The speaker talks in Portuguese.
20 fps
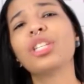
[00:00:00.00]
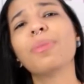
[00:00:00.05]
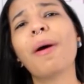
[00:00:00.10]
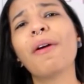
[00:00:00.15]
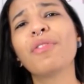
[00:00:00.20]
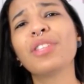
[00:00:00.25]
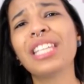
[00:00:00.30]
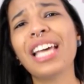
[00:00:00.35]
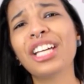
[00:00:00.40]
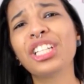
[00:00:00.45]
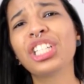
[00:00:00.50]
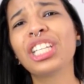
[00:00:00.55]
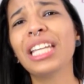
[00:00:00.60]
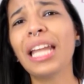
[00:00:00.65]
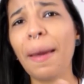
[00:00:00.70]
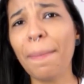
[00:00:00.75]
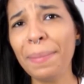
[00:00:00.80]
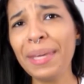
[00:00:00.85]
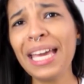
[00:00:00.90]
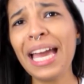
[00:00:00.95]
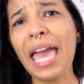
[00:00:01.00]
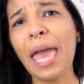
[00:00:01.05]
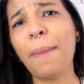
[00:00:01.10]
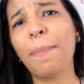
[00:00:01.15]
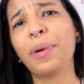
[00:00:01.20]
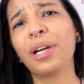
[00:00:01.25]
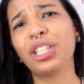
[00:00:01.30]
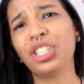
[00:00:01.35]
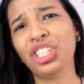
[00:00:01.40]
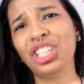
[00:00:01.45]
mas você acha que na minha
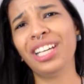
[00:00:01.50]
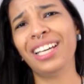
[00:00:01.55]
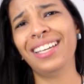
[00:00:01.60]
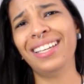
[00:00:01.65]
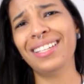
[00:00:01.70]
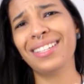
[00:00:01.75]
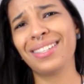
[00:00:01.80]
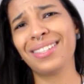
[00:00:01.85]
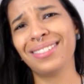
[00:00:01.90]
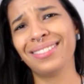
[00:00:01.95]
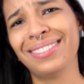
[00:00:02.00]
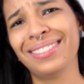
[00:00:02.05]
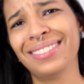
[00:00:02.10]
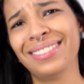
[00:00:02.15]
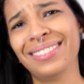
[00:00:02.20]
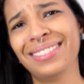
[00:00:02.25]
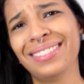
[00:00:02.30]
época tinha isso?